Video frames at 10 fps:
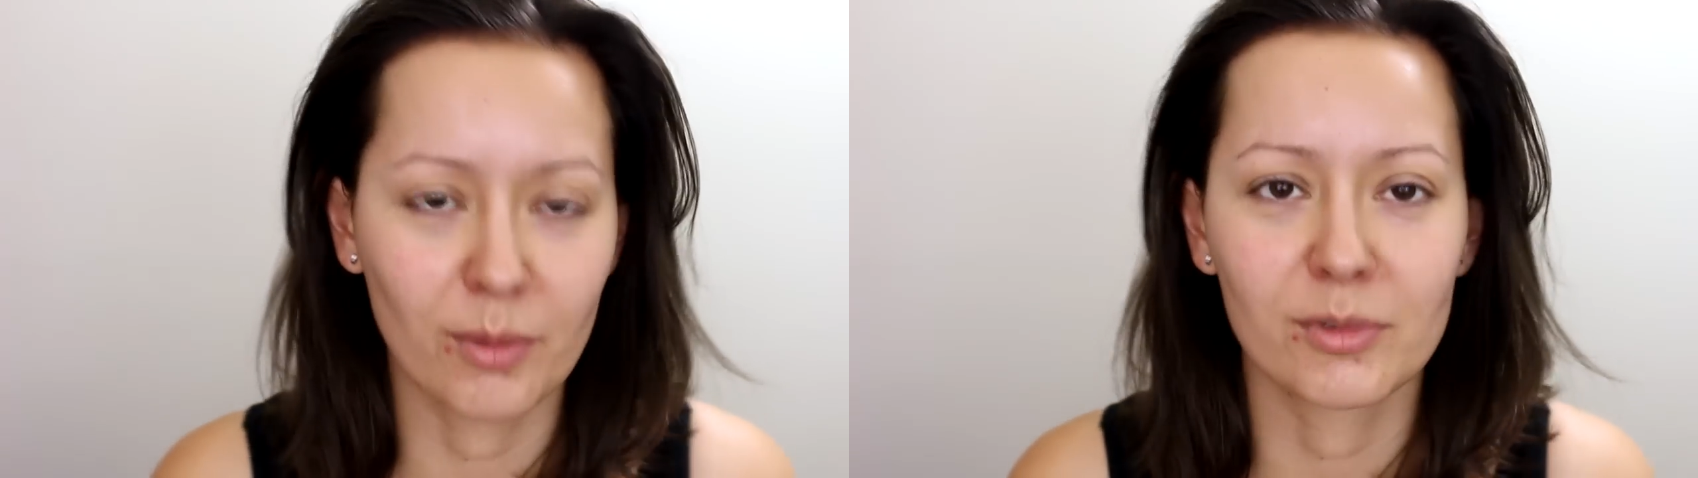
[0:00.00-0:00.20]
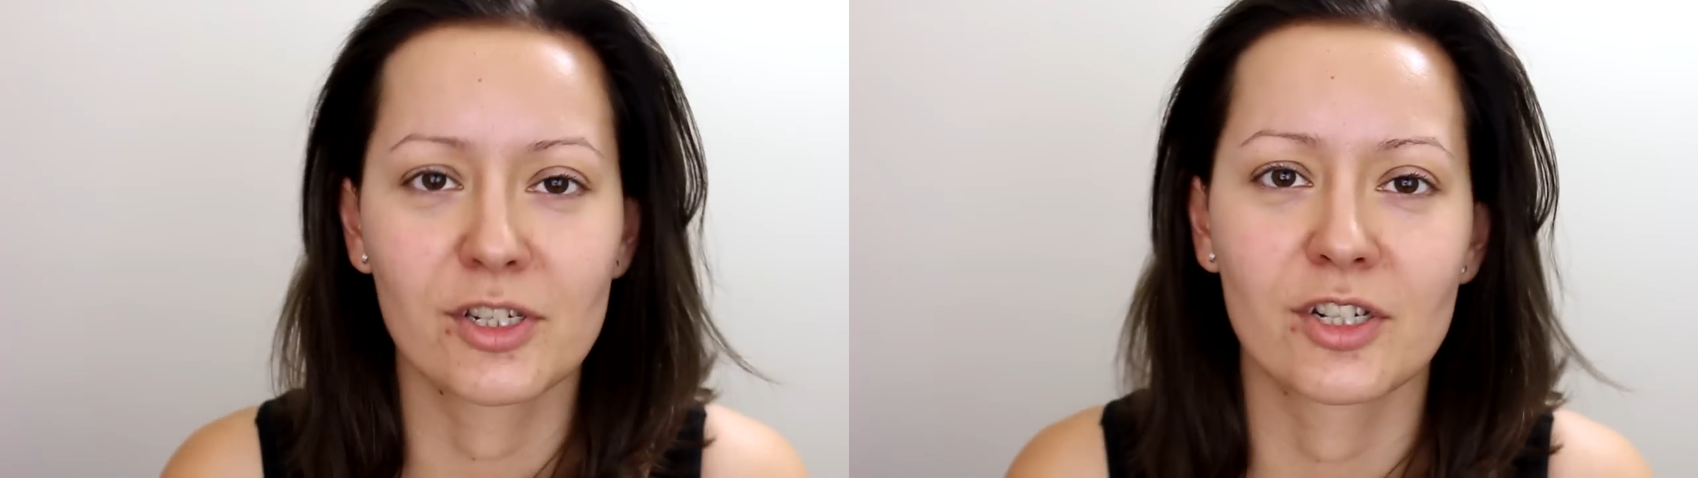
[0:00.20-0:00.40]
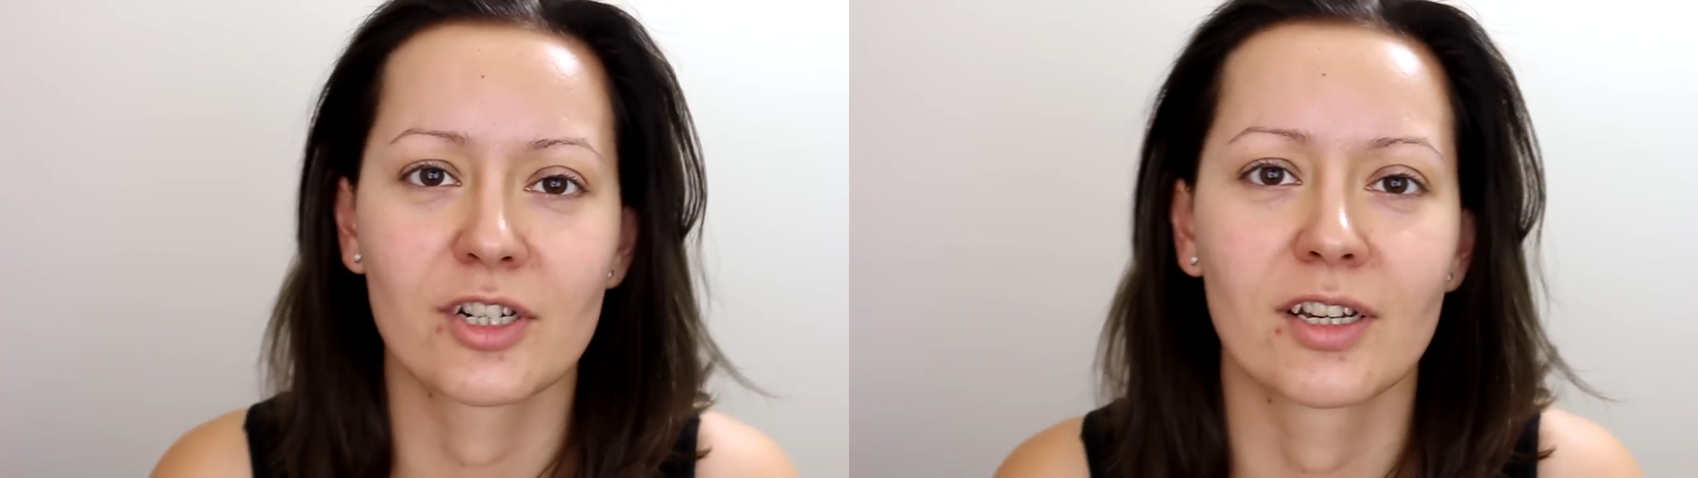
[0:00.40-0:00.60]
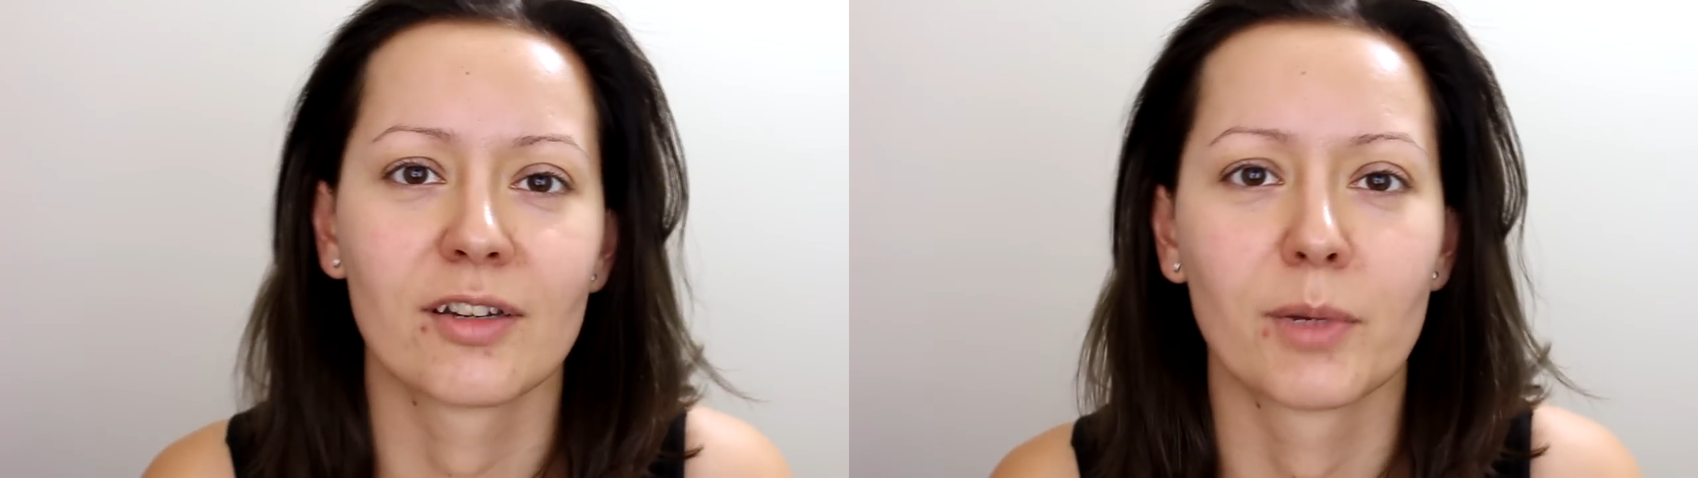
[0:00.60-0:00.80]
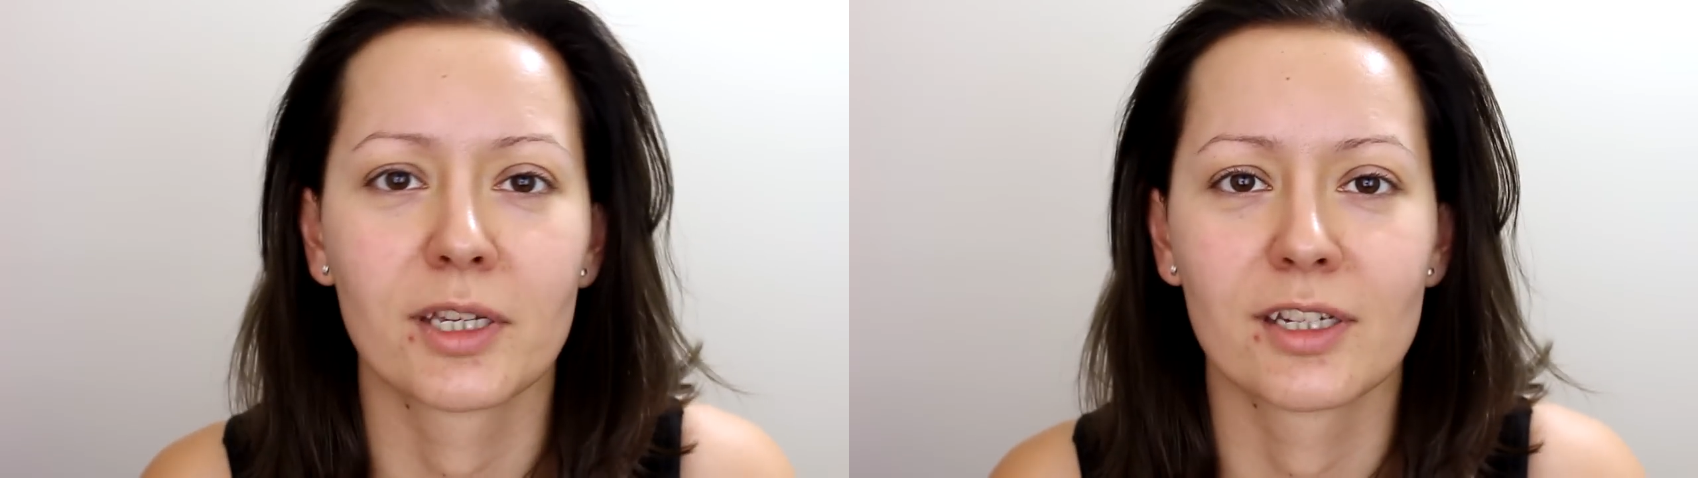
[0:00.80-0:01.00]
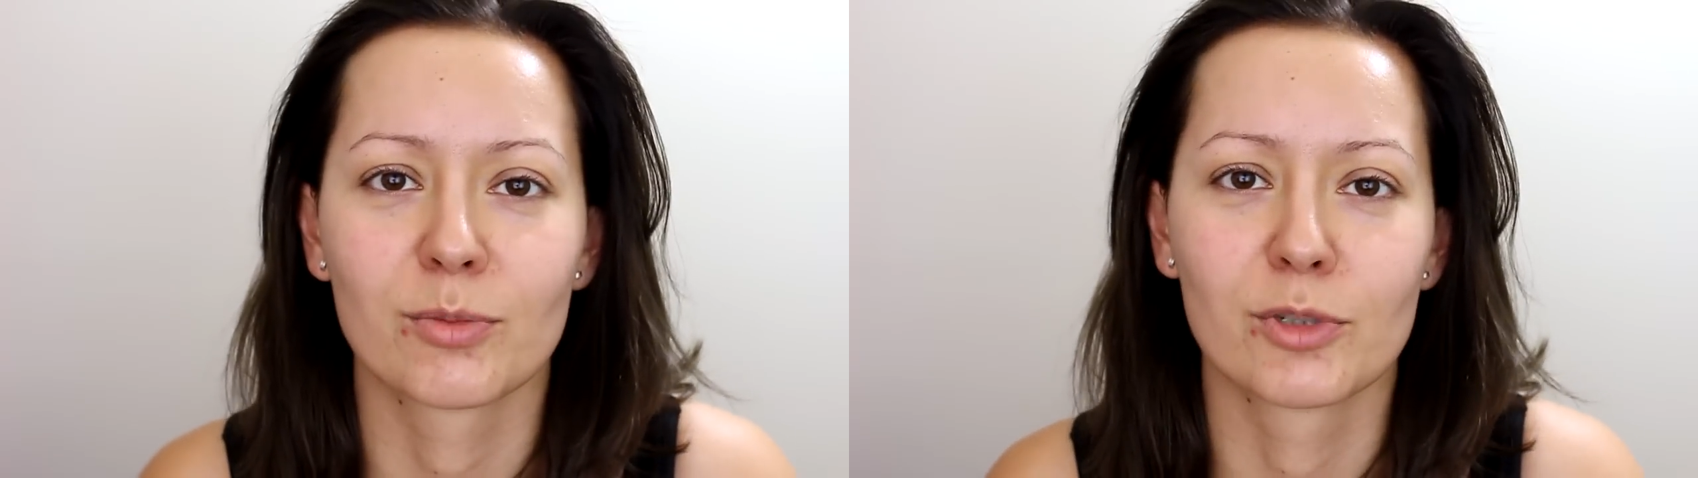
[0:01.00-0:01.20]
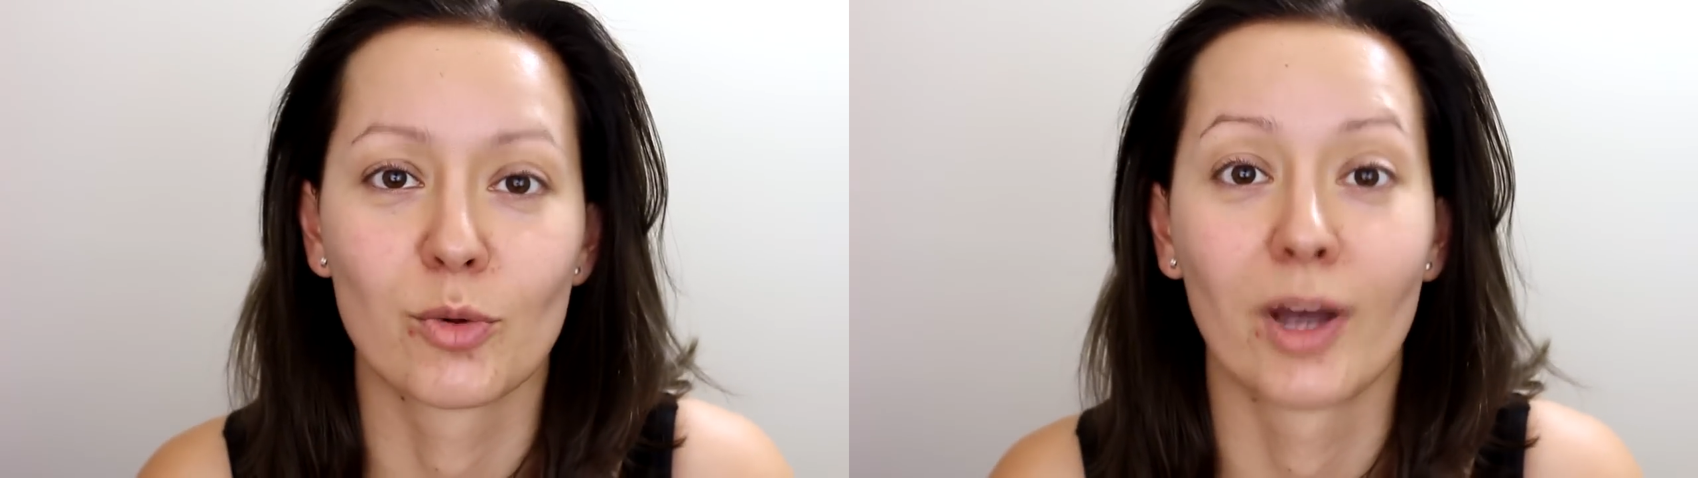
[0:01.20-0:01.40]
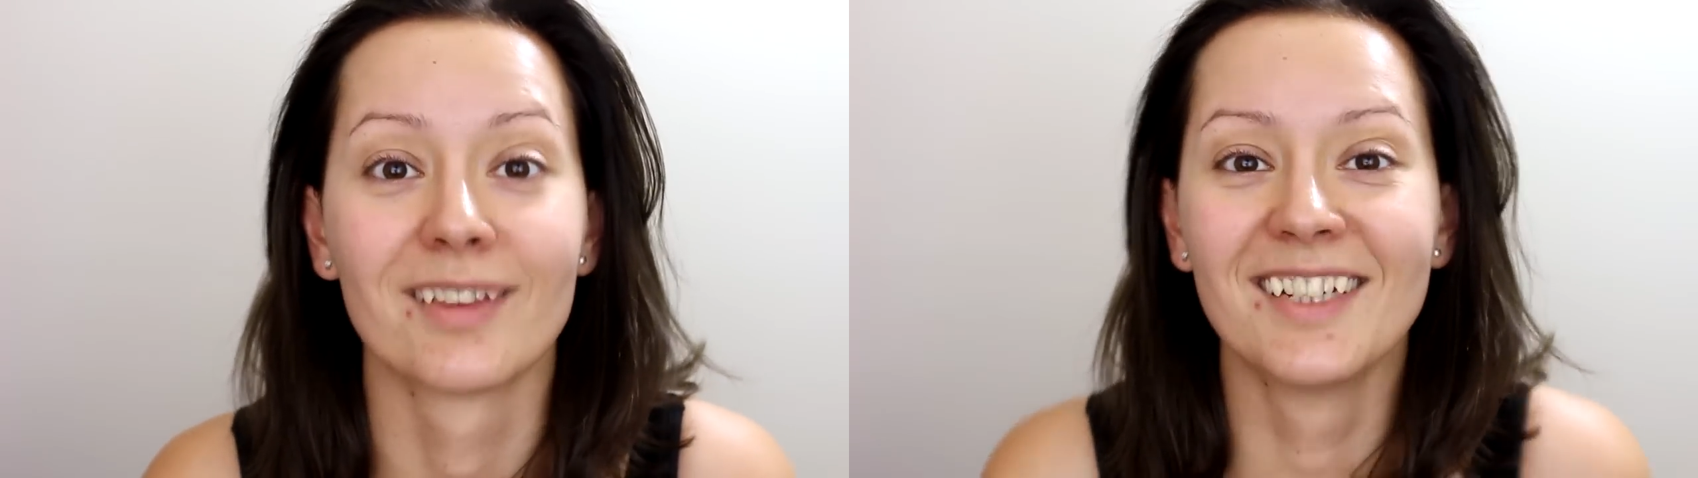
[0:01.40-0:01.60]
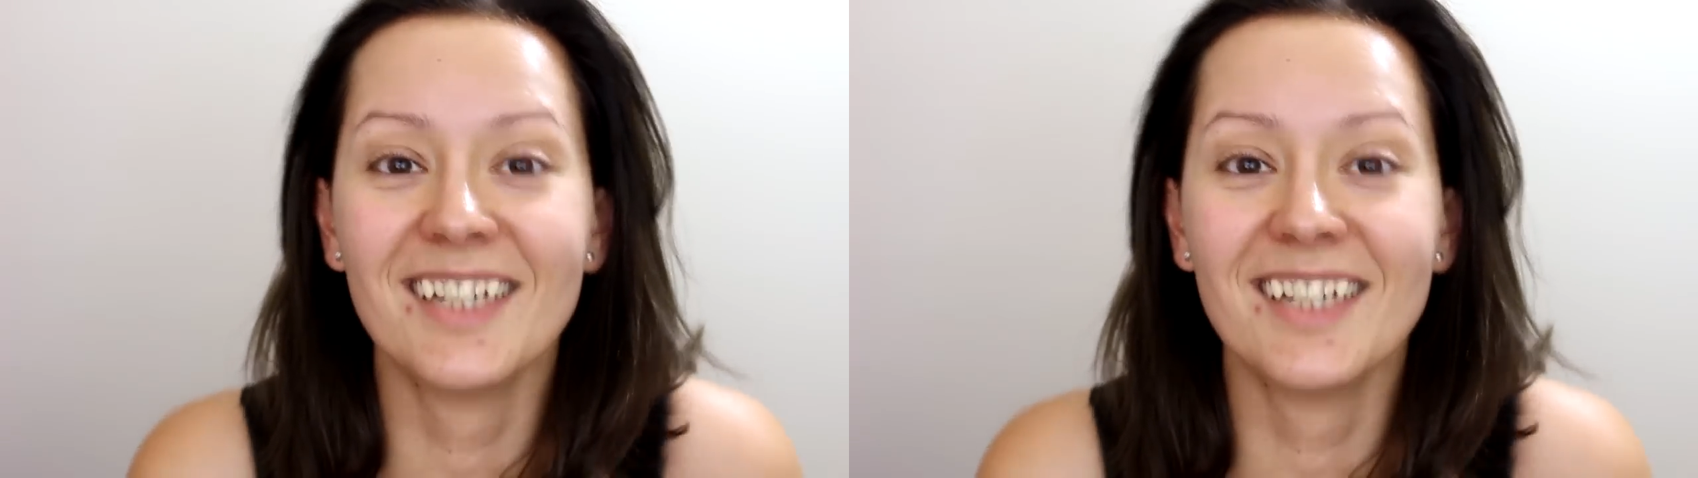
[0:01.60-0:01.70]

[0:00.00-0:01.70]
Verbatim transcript: Mam nadzieję, że makijaż będzie ładny.